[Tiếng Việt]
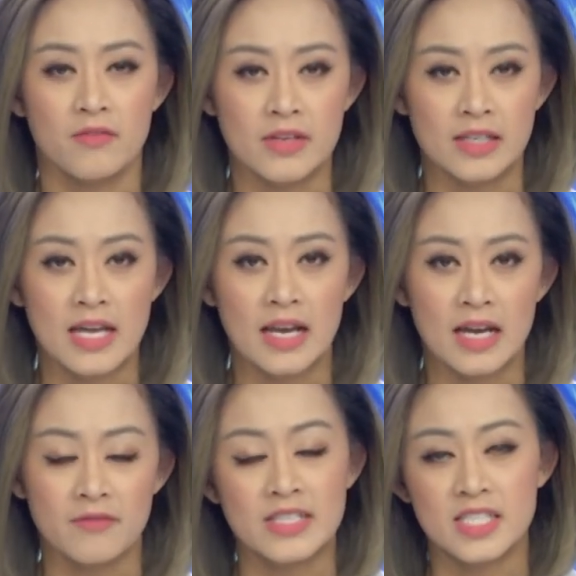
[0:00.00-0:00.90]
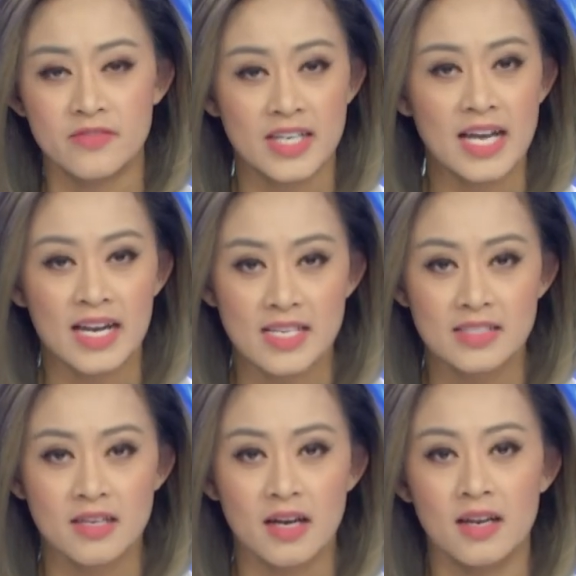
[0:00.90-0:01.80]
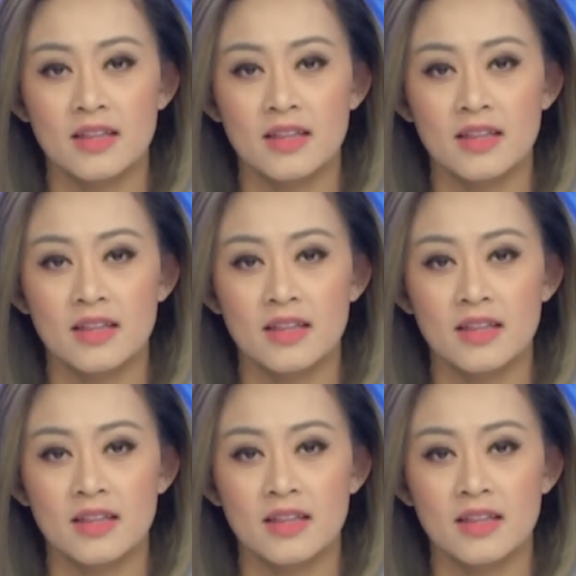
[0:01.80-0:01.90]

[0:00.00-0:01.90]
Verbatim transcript: Việt Dallas Việt TV Dallas đó,